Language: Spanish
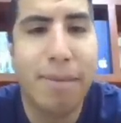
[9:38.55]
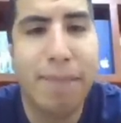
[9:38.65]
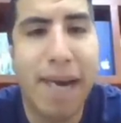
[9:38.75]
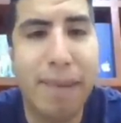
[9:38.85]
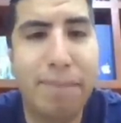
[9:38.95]

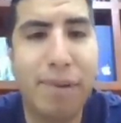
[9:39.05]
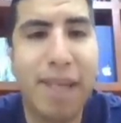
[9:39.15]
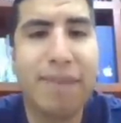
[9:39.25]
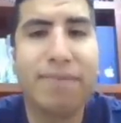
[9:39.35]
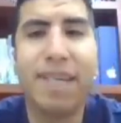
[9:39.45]
para
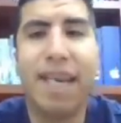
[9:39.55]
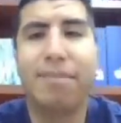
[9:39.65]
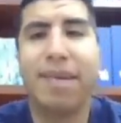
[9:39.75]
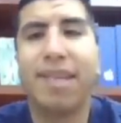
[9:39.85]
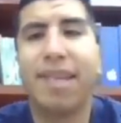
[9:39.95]
poder
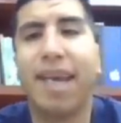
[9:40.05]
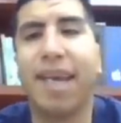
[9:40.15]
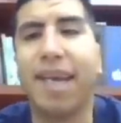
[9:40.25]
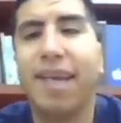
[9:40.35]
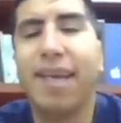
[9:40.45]

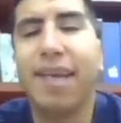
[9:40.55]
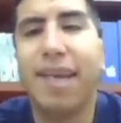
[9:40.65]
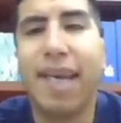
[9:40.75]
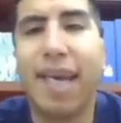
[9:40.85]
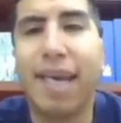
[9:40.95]
finalmente
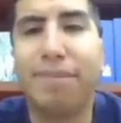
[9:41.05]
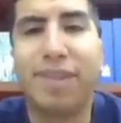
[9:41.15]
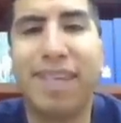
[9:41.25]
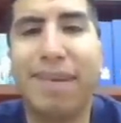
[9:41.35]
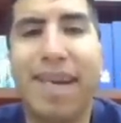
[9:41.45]
eh,
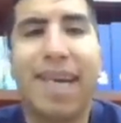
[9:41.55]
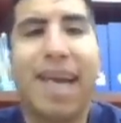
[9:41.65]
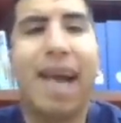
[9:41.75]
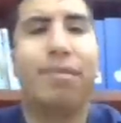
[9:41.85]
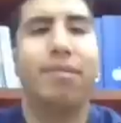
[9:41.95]
pues llevar a
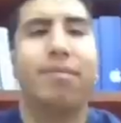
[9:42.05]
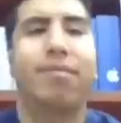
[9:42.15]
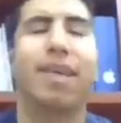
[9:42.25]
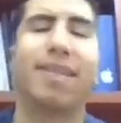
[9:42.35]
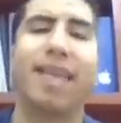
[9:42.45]
cabo
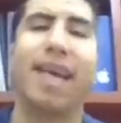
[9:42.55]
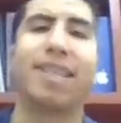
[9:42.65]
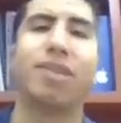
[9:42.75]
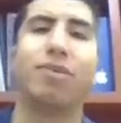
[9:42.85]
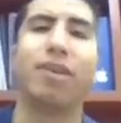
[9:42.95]
esta
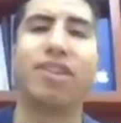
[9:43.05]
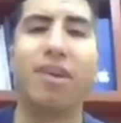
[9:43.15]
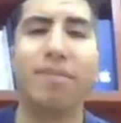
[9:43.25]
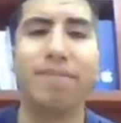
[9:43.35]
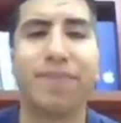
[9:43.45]

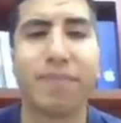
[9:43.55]
situación